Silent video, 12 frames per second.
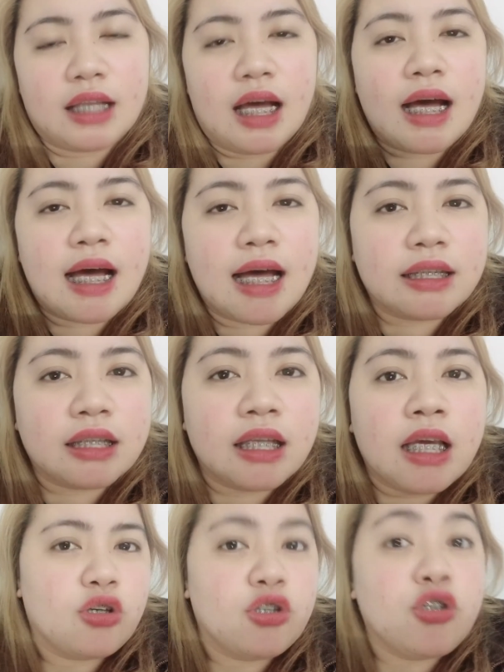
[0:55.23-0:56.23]
At
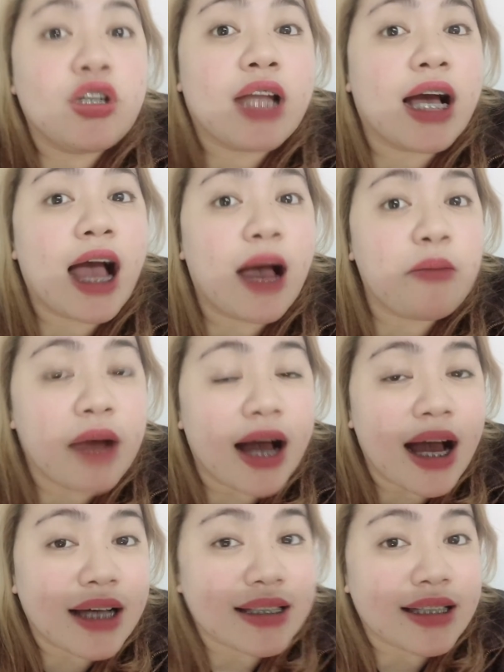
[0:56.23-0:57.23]
yun na nga mga
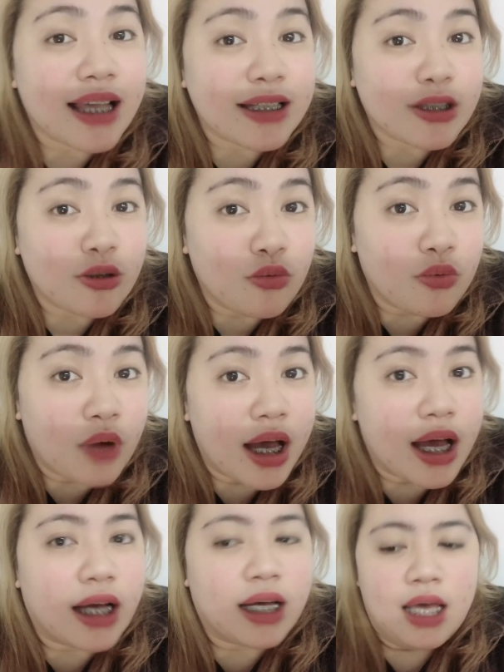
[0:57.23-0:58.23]

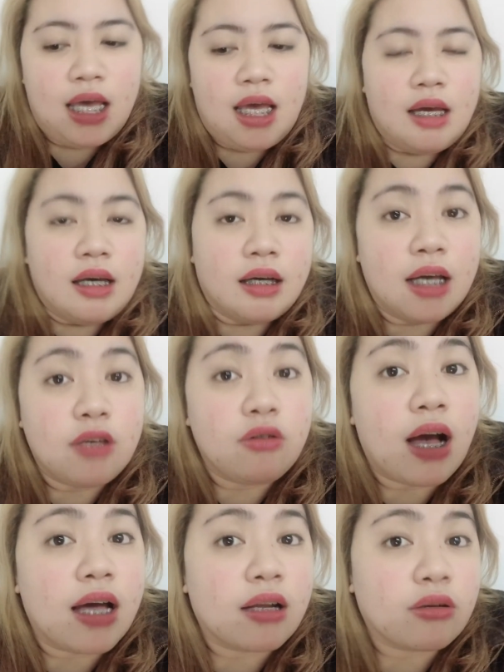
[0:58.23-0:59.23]
kasesiwang, ngayong
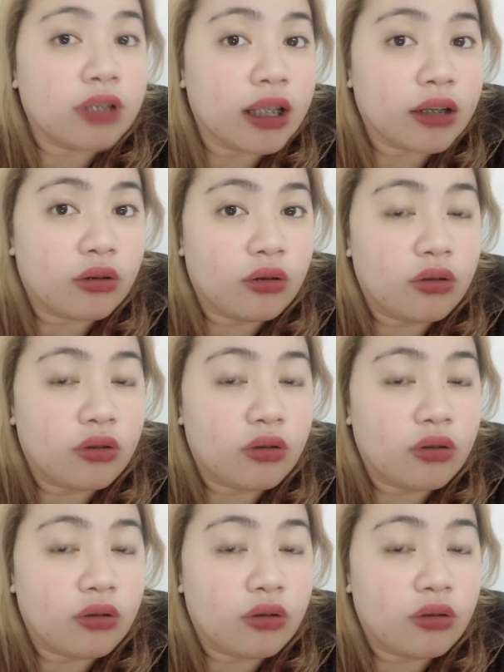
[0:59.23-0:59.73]
araw na to,